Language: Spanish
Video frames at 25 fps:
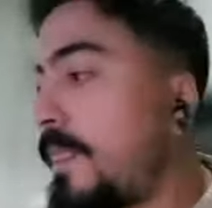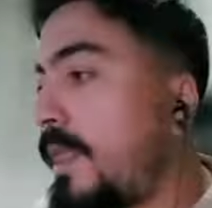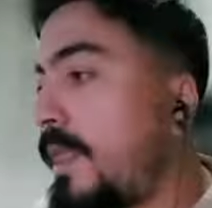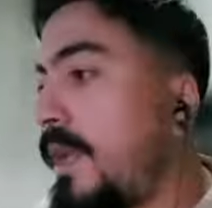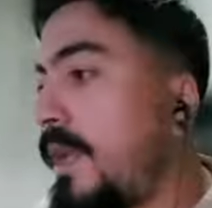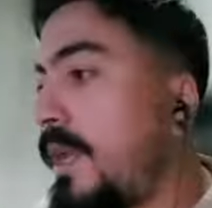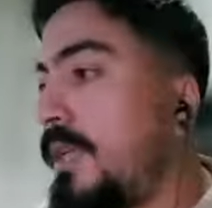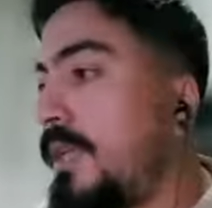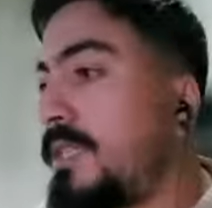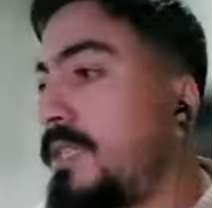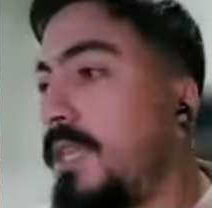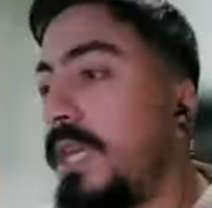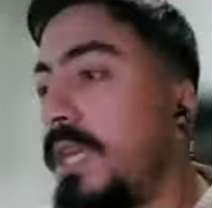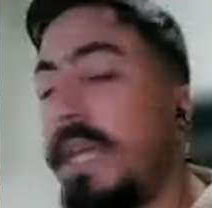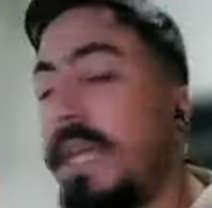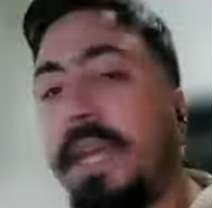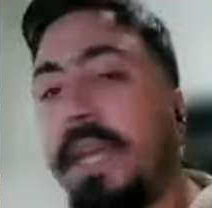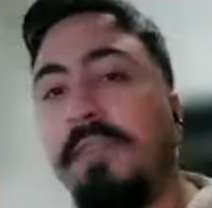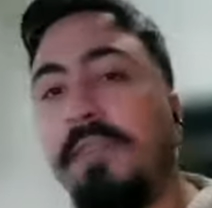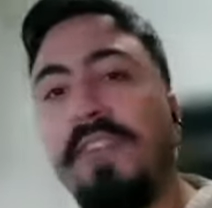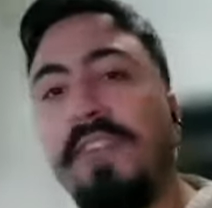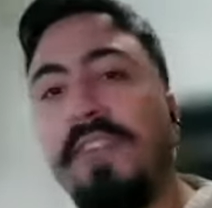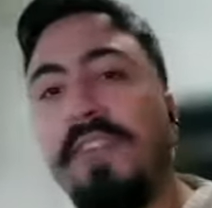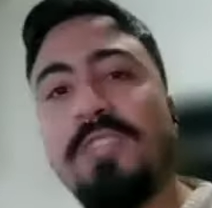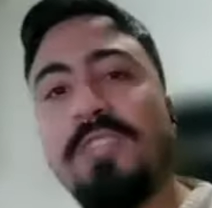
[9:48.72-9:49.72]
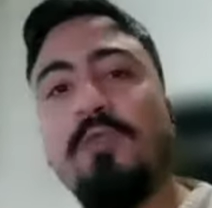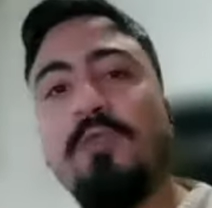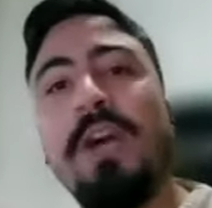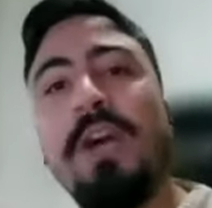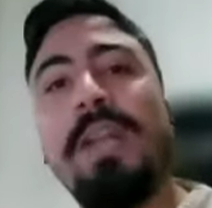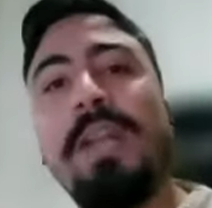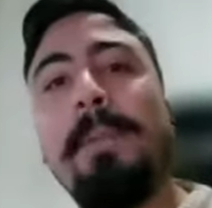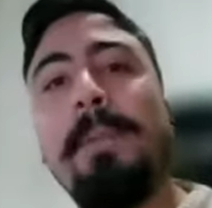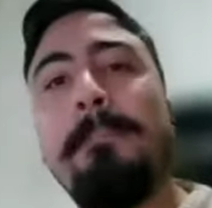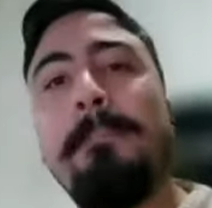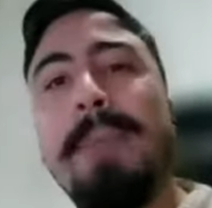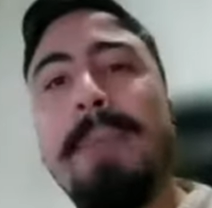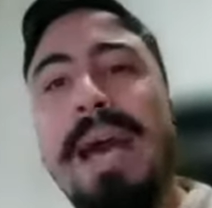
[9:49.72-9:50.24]
Si el brazo
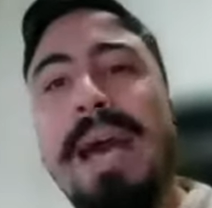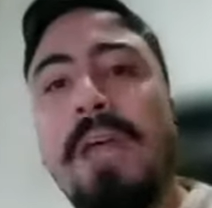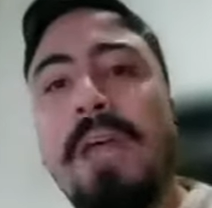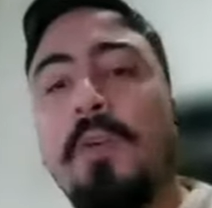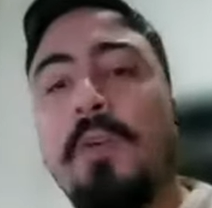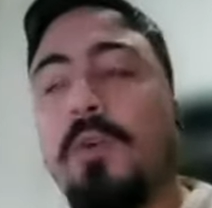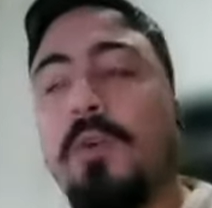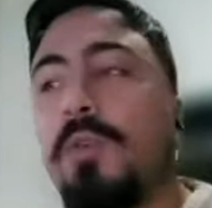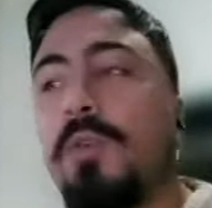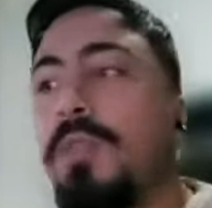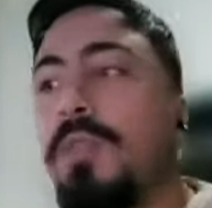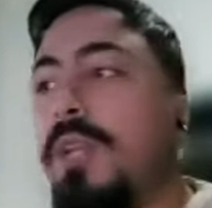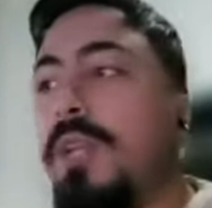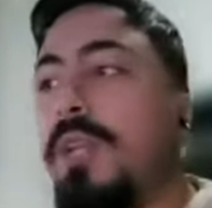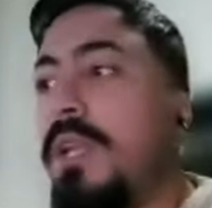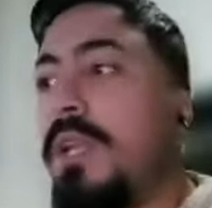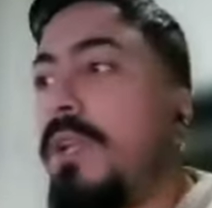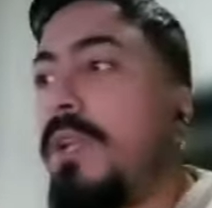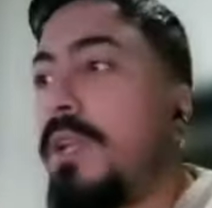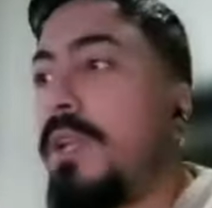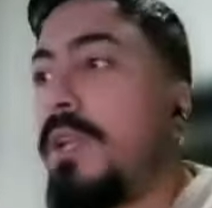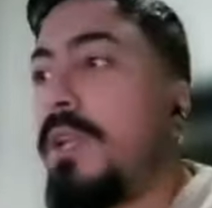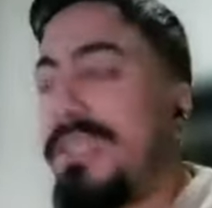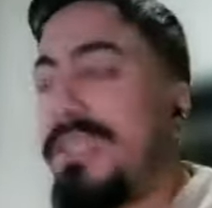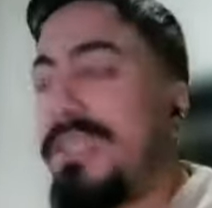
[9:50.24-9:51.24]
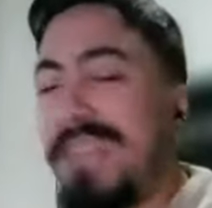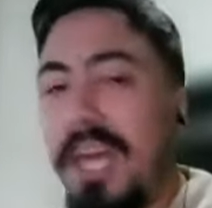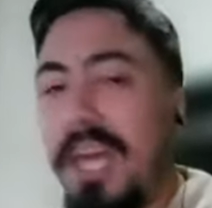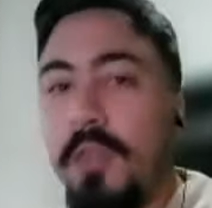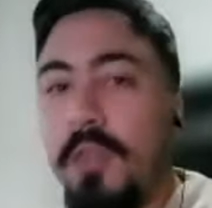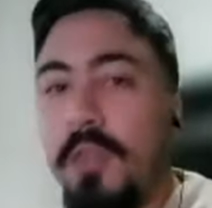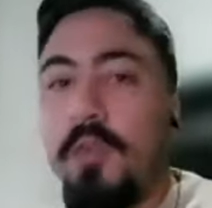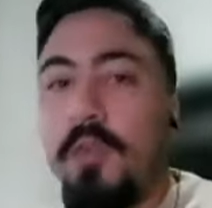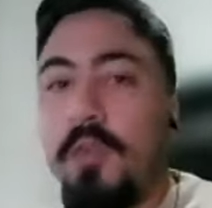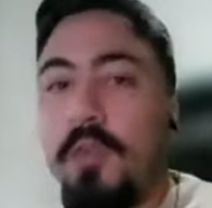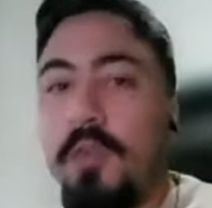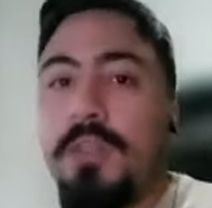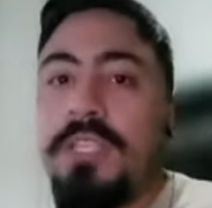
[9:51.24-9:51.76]
armado del
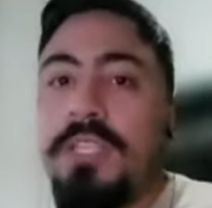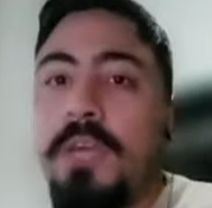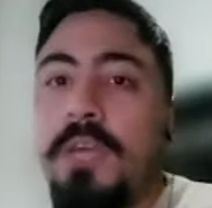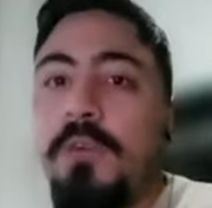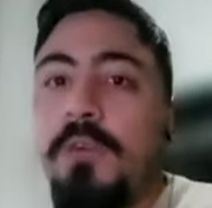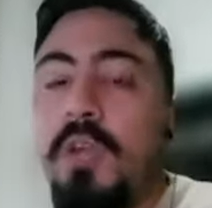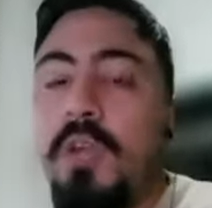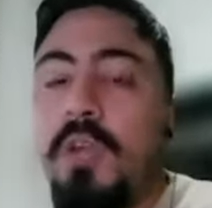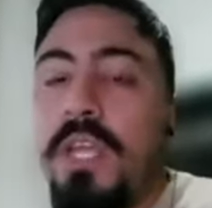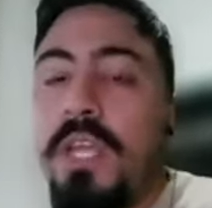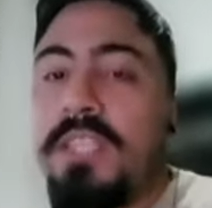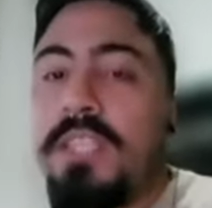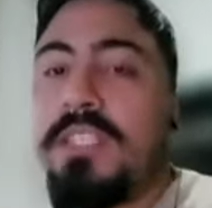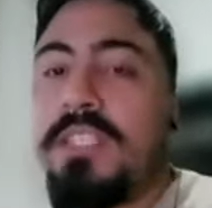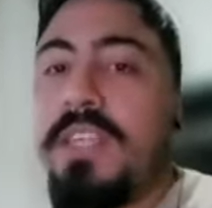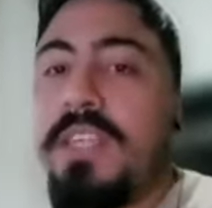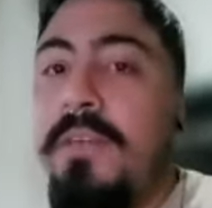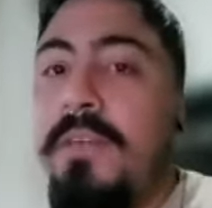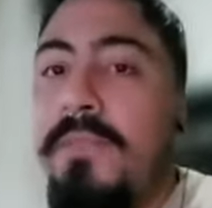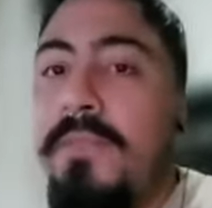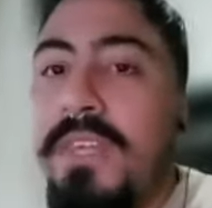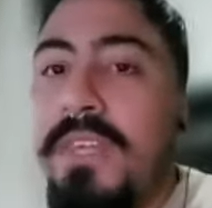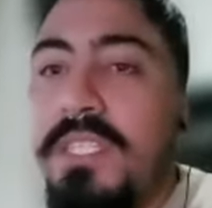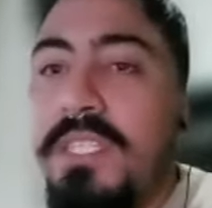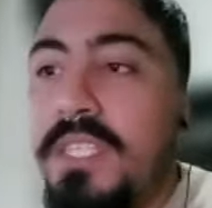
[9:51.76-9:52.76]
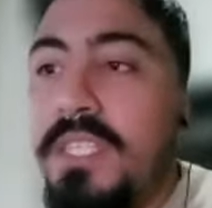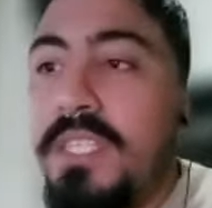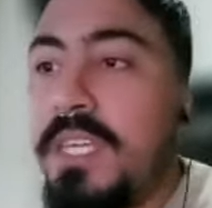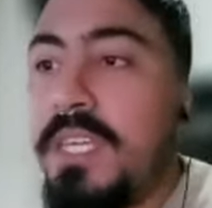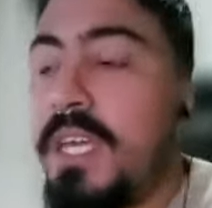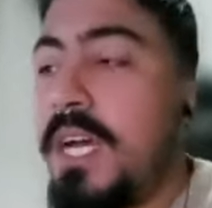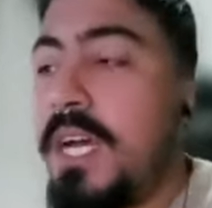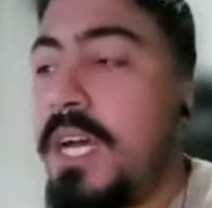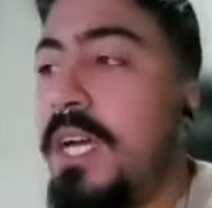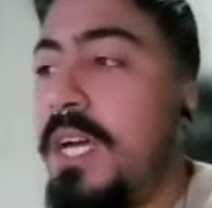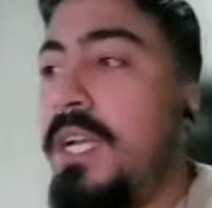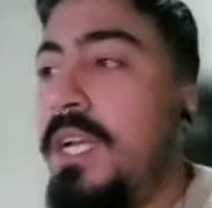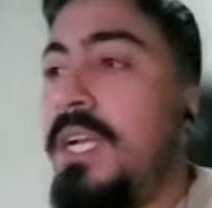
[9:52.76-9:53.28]
Estado, esa violencia
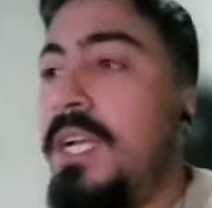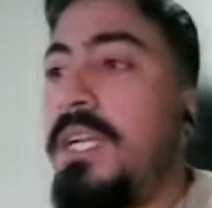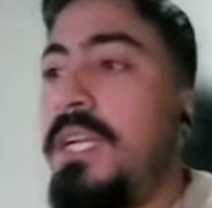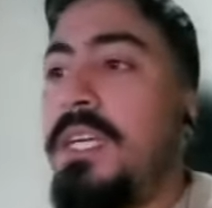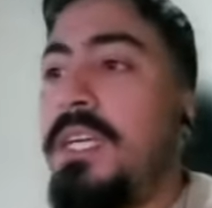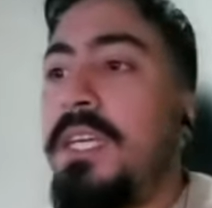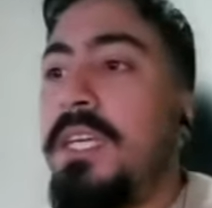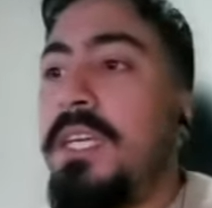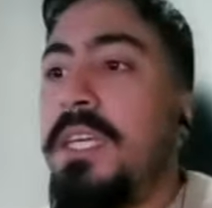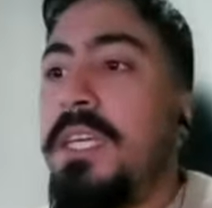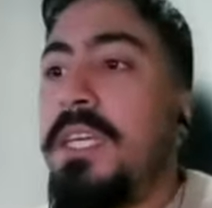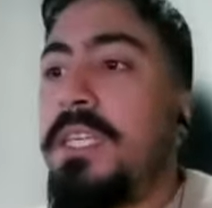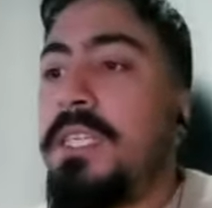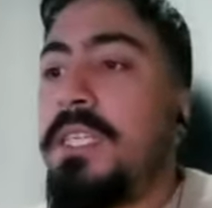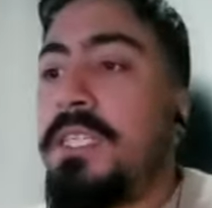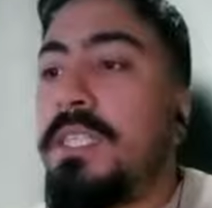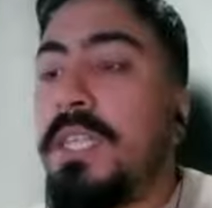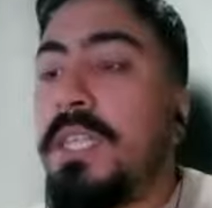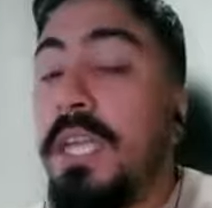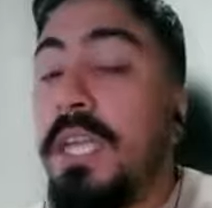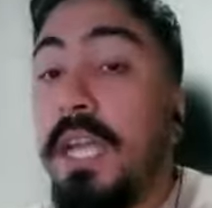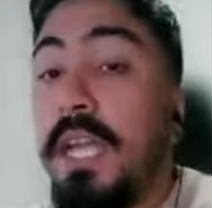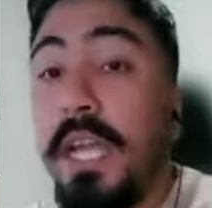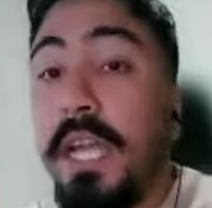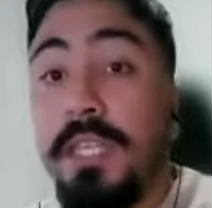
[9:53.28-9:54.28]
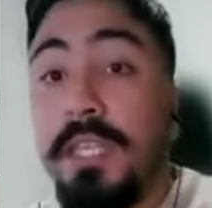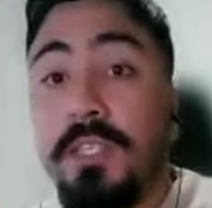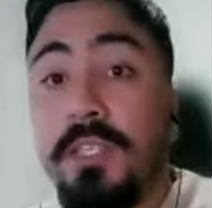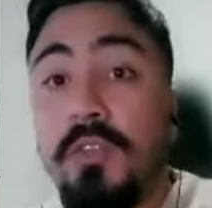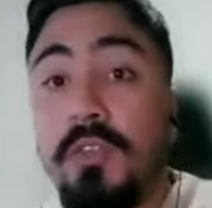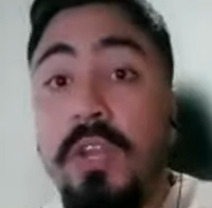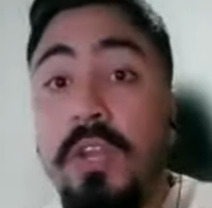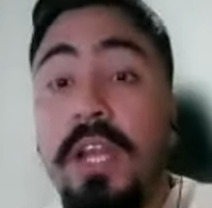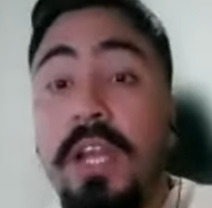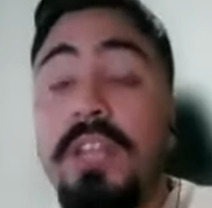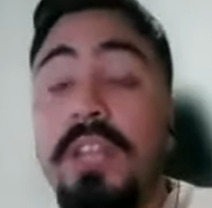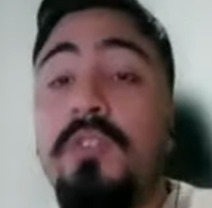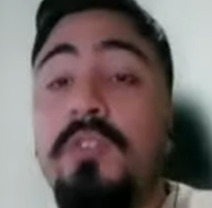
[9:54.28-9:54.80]
física, es el ejército, el
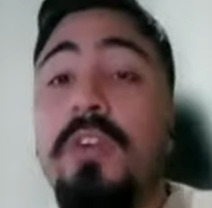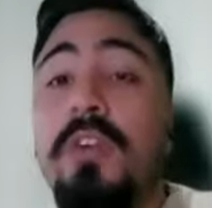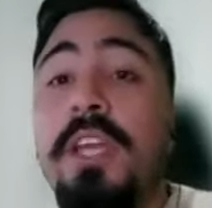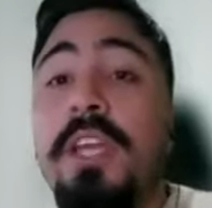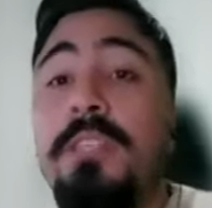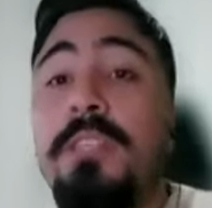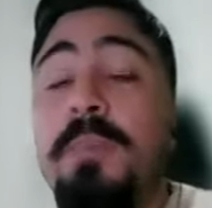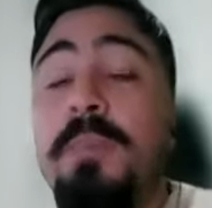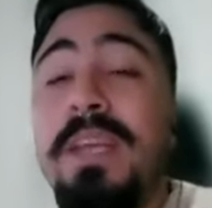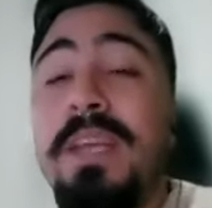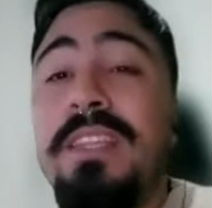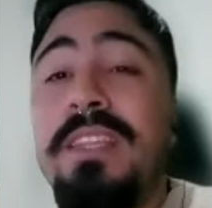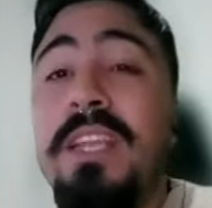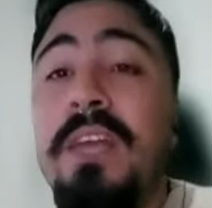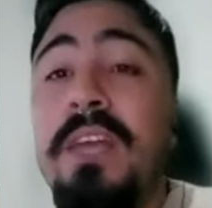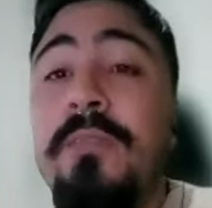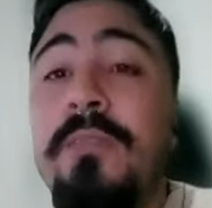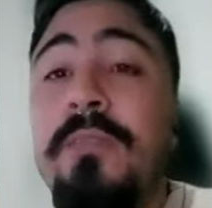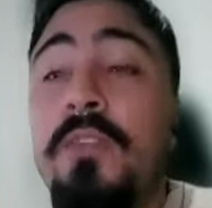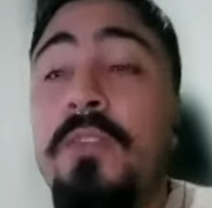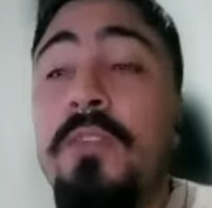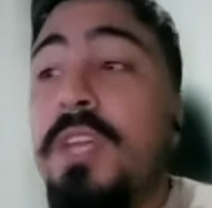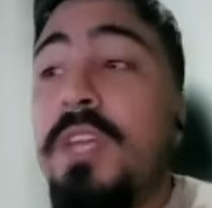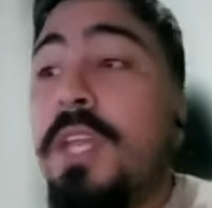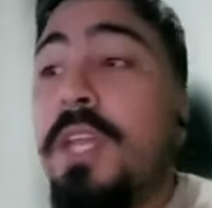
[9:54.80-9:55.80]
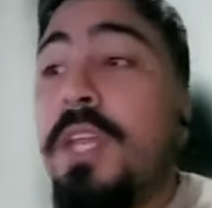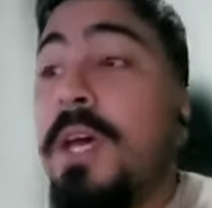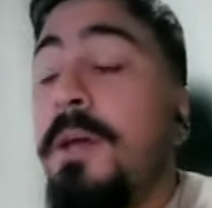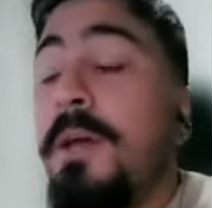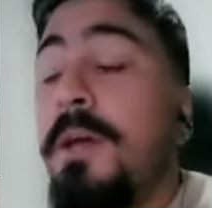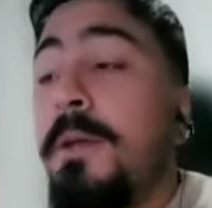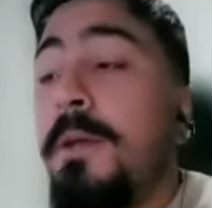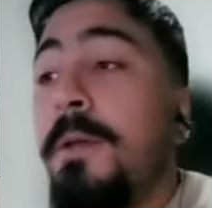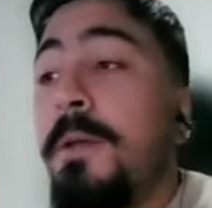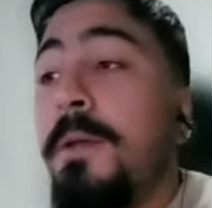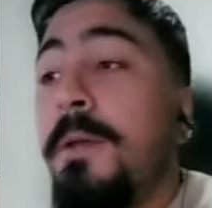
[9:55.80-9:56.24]
ejército que expande la frontera,